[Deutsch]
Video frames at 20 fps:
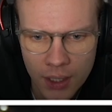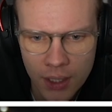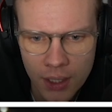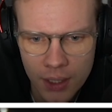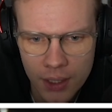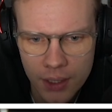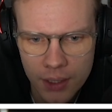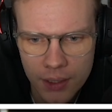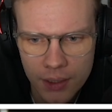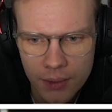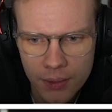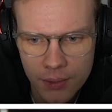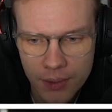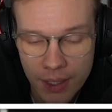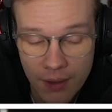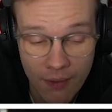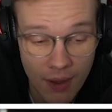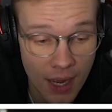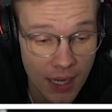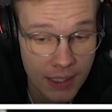Äh, der
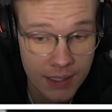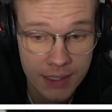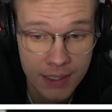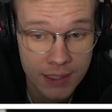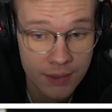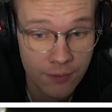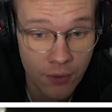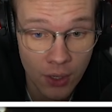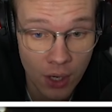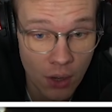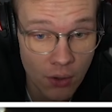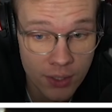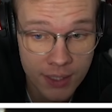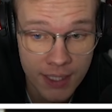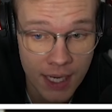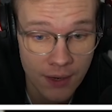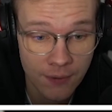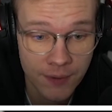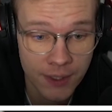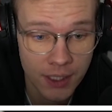Wagen oh. sieht von außen
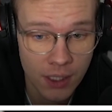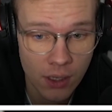heftig